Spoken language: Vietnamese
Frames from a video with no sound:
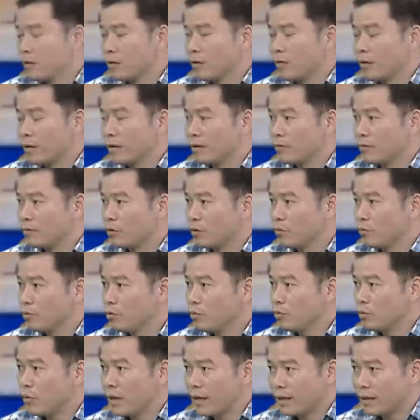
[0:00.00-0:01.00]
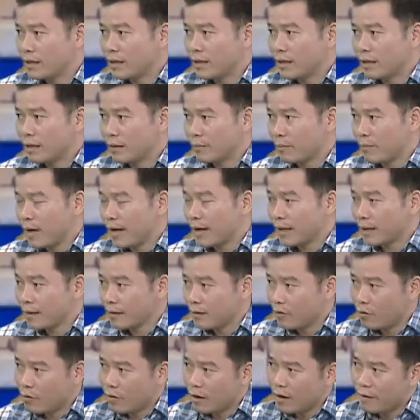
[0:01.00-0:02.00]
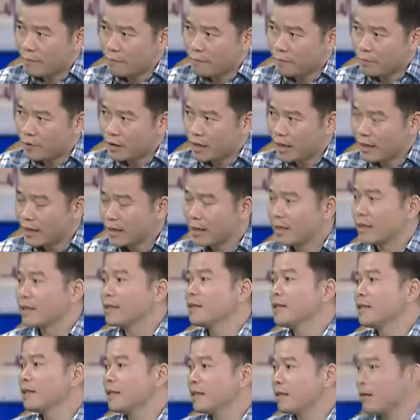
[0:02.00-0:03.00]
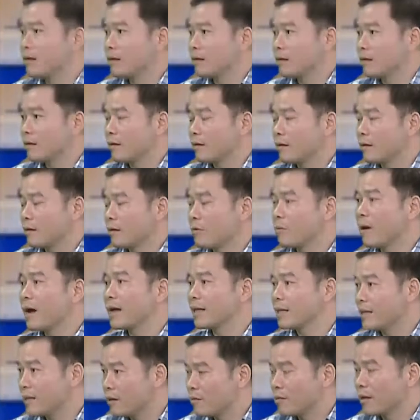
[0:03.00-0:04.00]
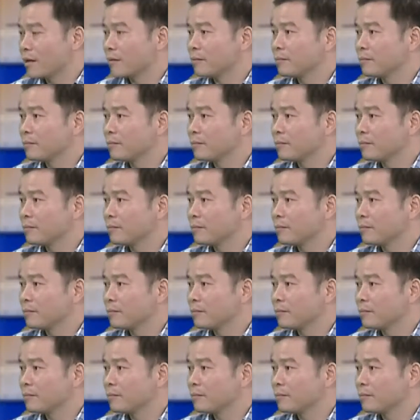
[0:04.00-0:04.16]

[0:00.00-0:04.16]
hoạt động sống xung quanh như là bát đũa ấm chén này này kia thì nó có độc hại gì không ạ?